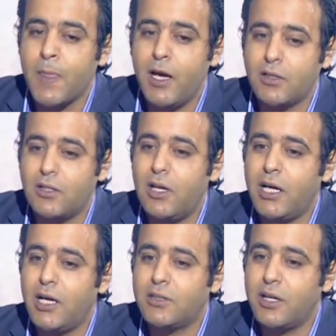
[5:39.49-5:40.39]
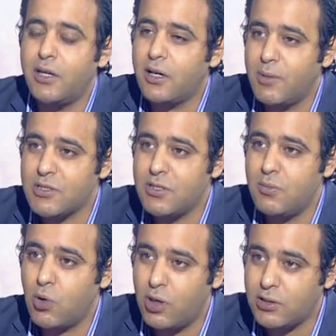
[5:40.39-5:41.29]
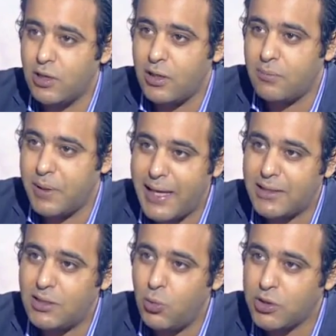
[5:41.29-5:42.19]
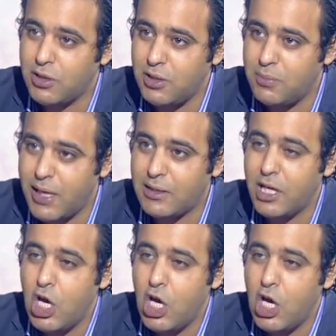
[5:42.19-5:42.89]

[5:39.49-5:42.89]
آه، طلع طيار مصري مقاتل بجد وطني بجد